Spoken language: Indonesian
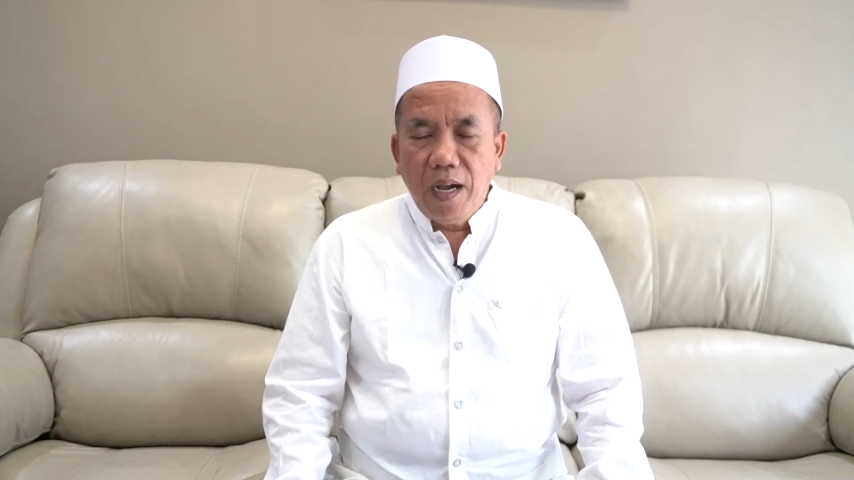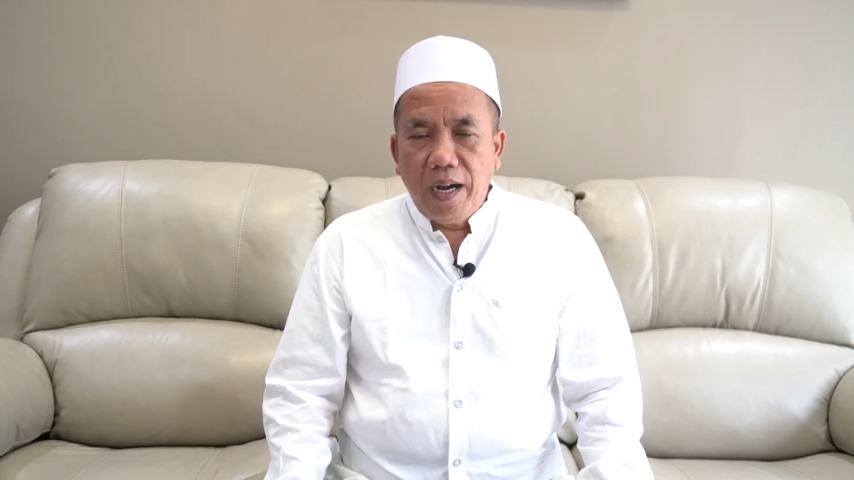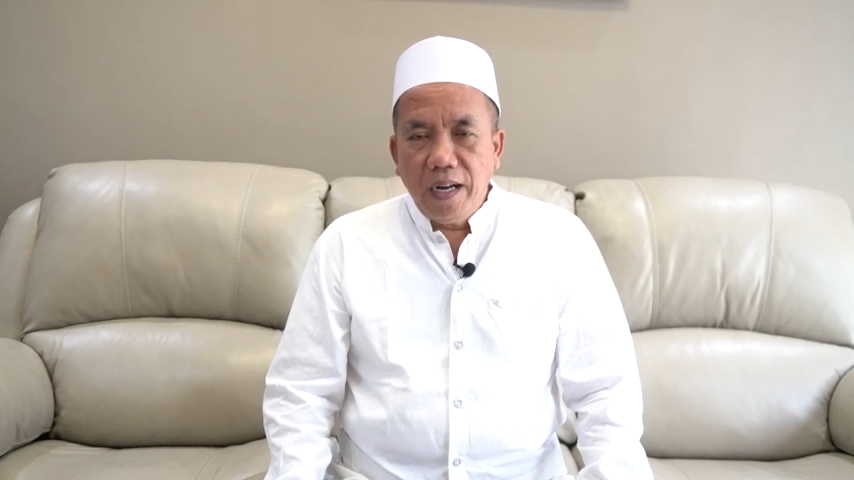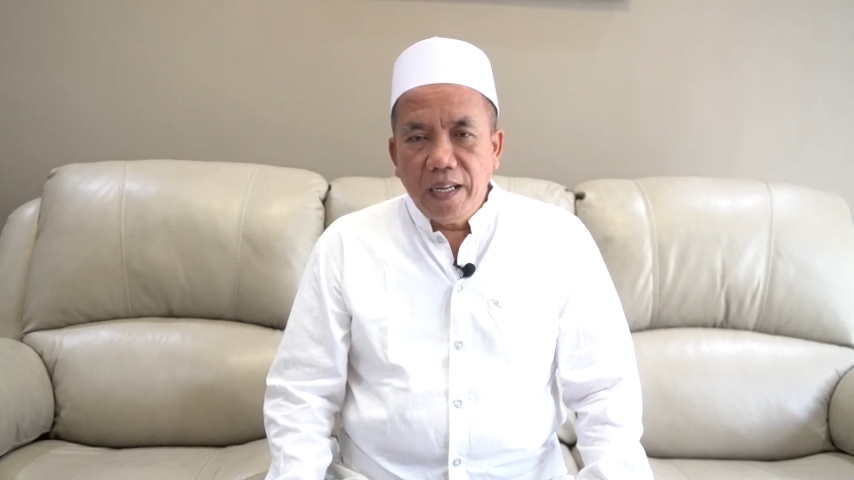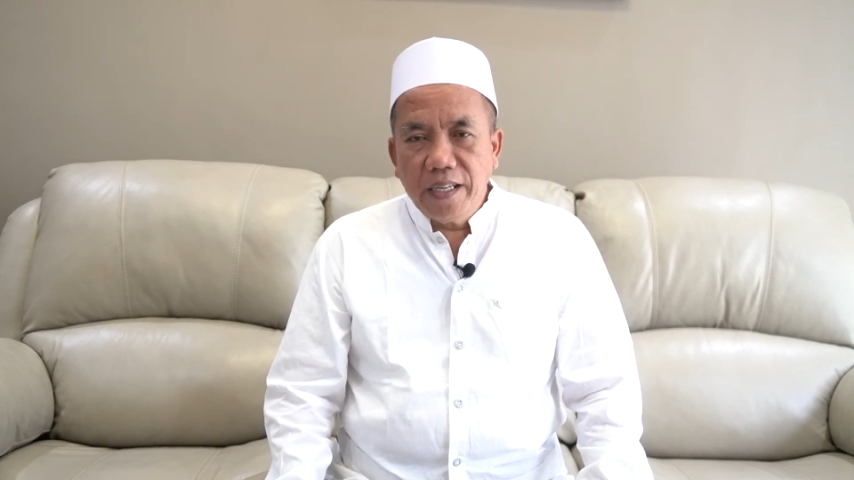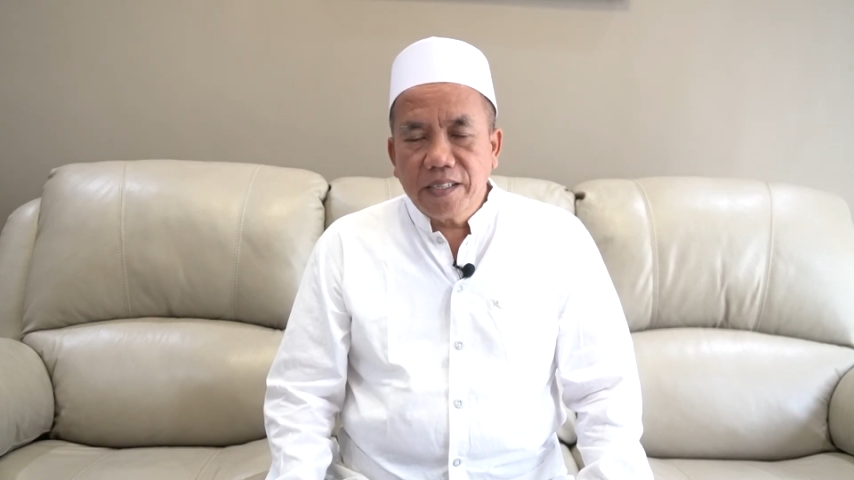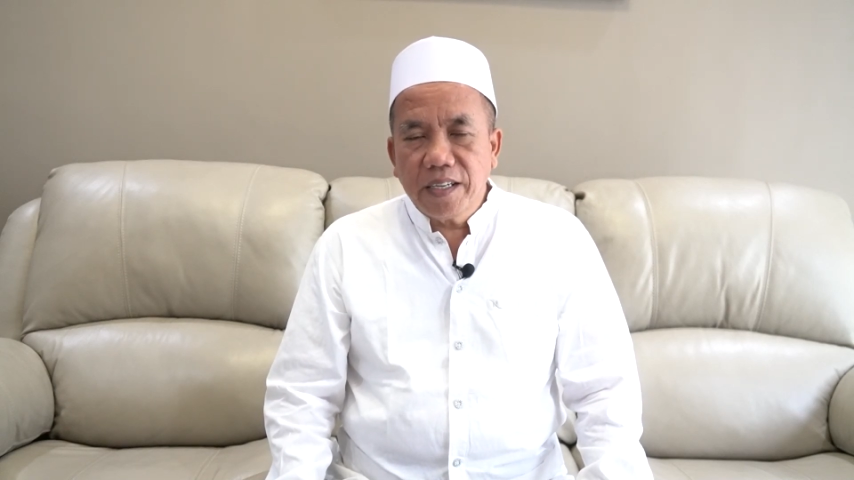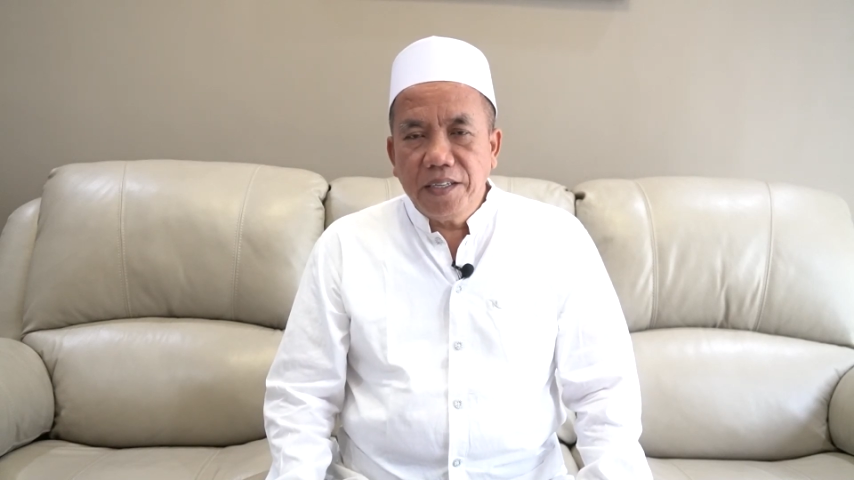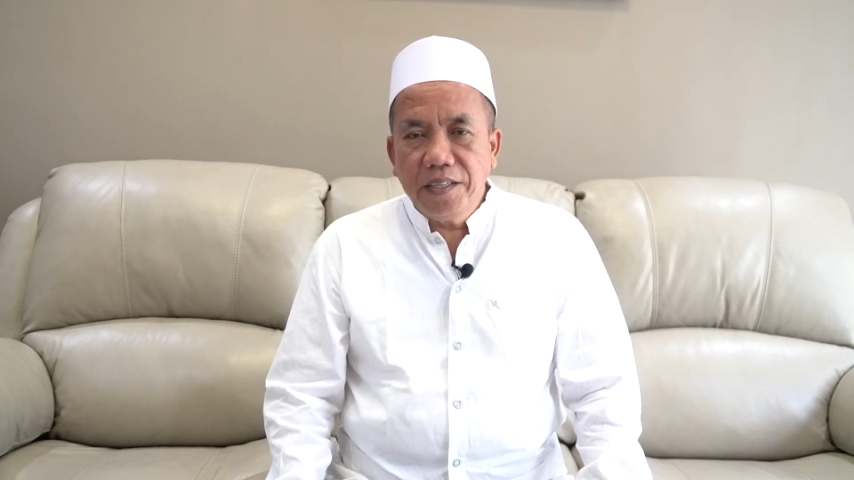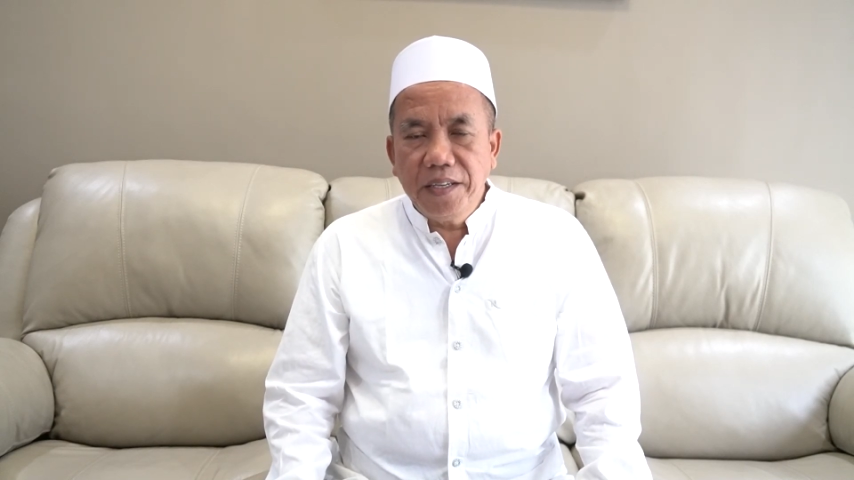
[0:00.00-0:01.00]
Ala
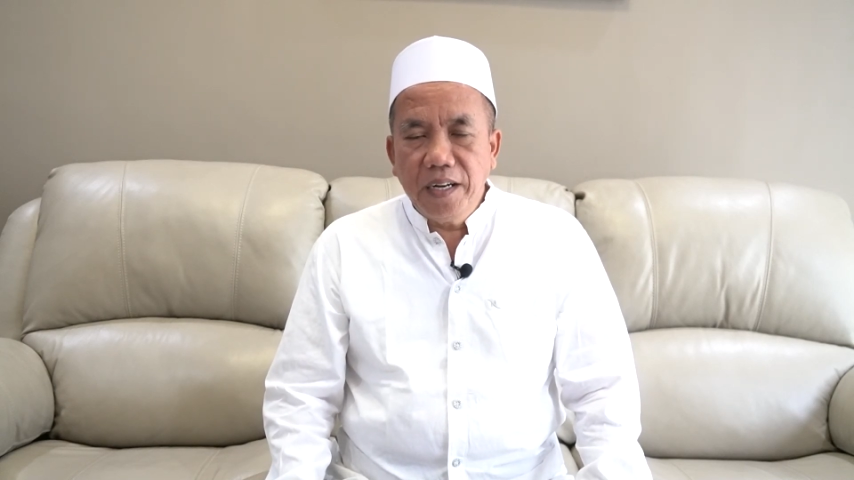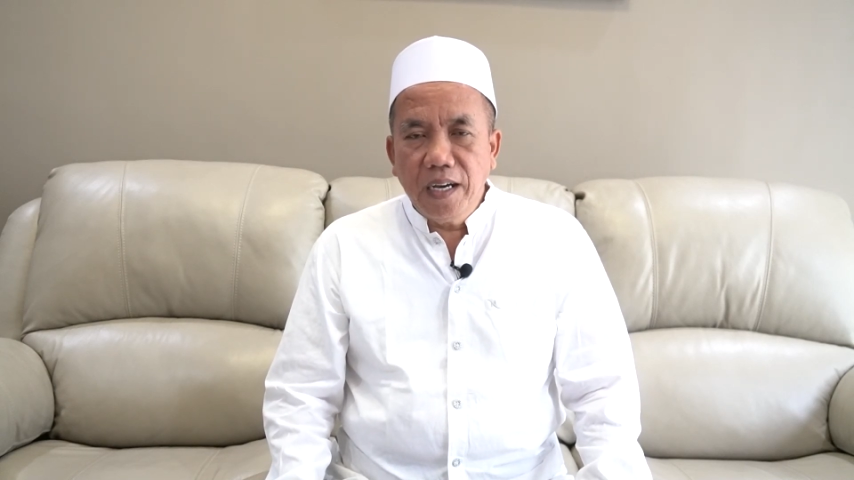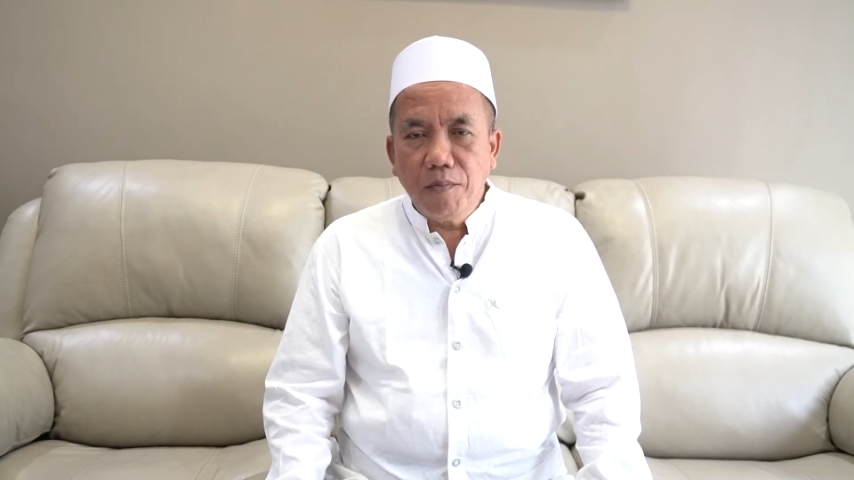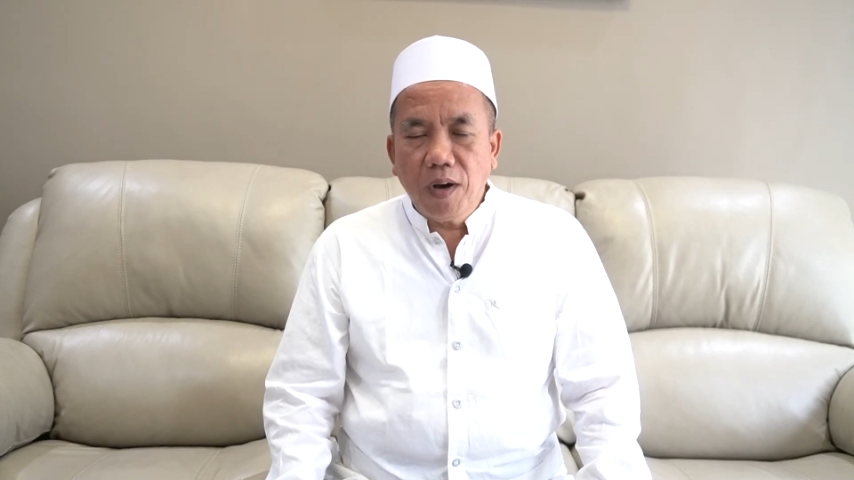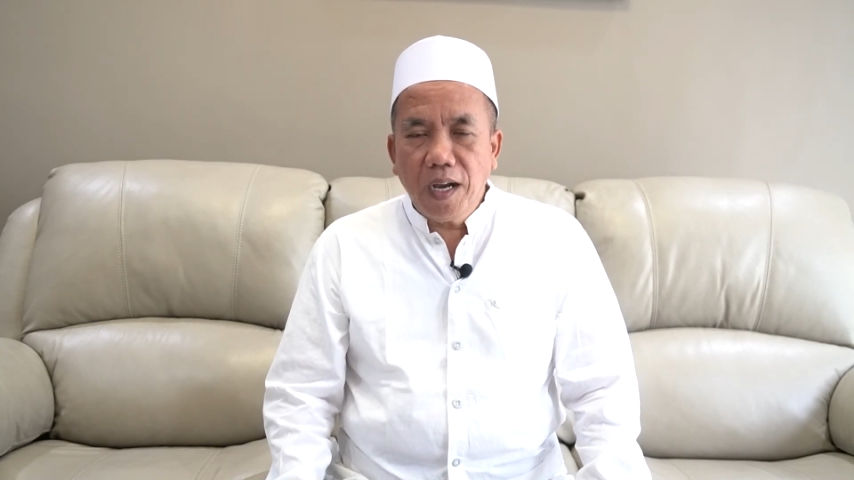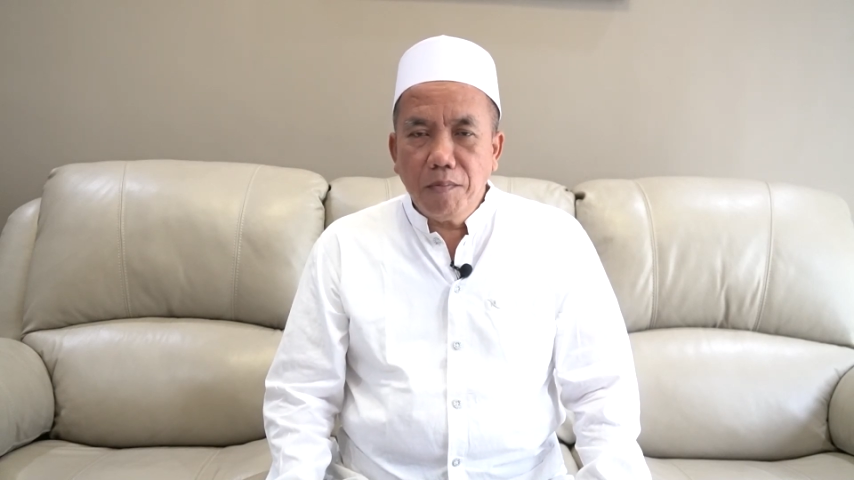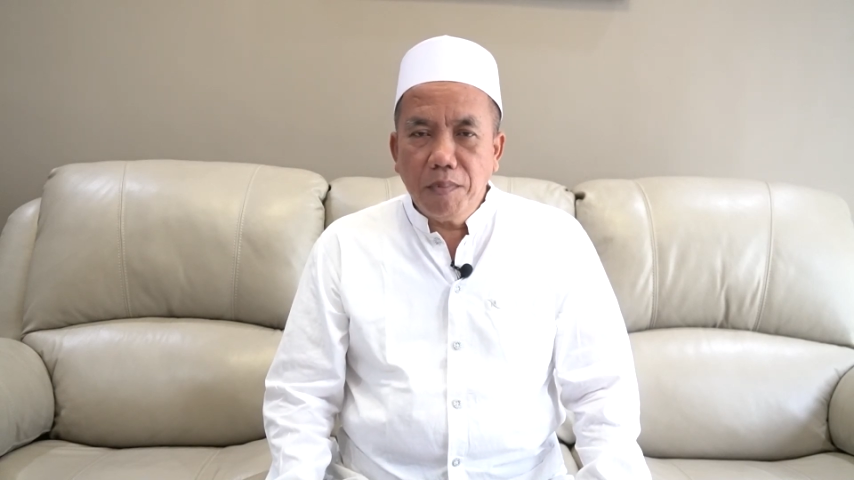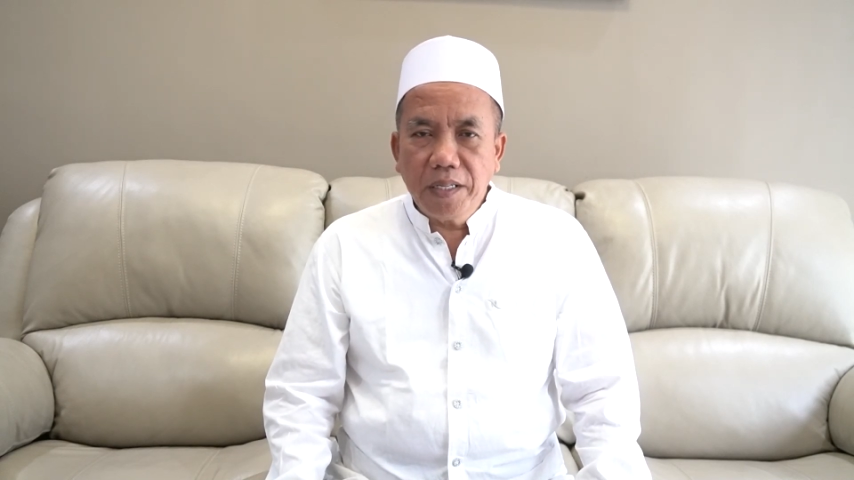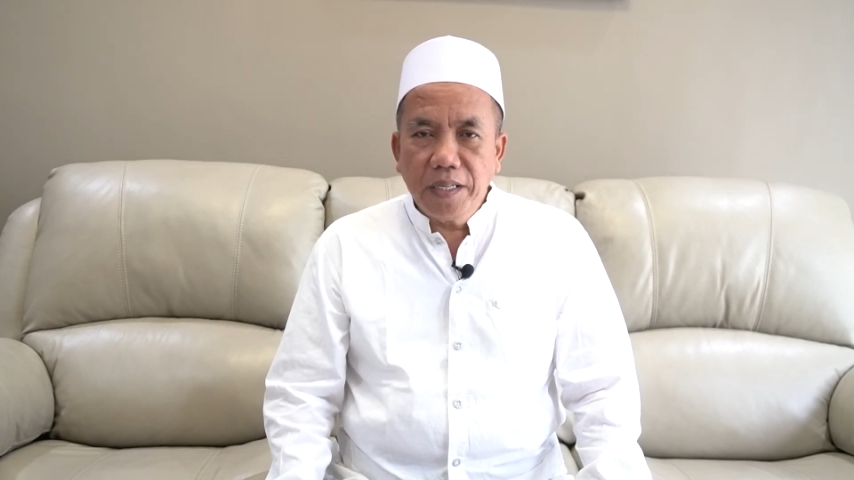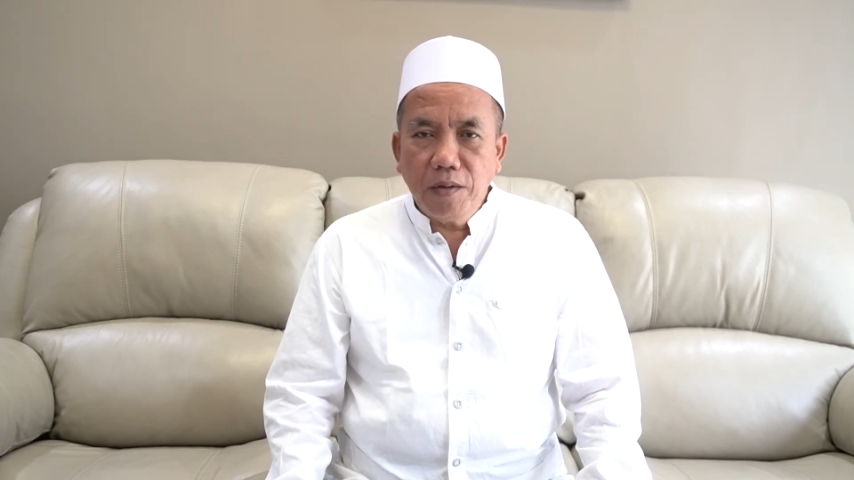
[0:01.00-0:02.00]
Sayyidina
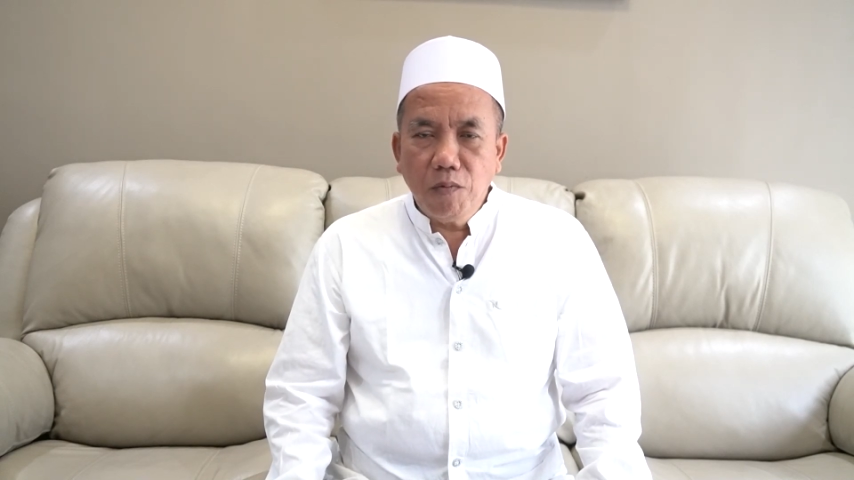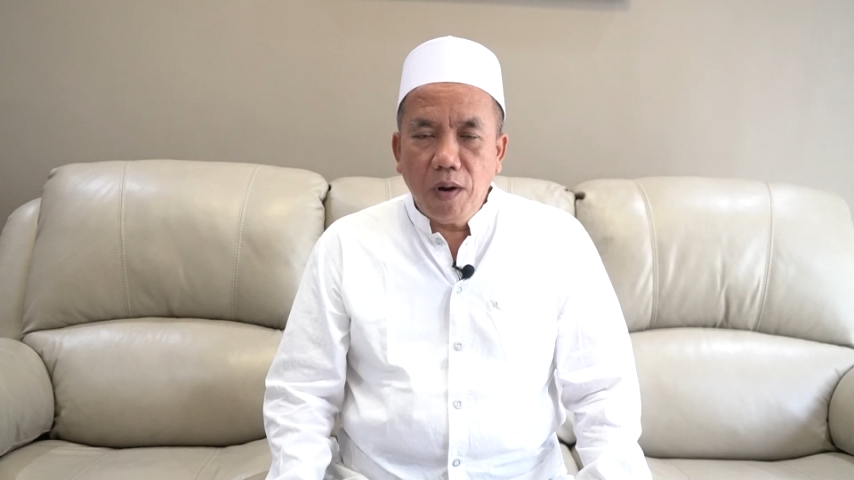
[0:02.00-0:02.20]
Muhammadin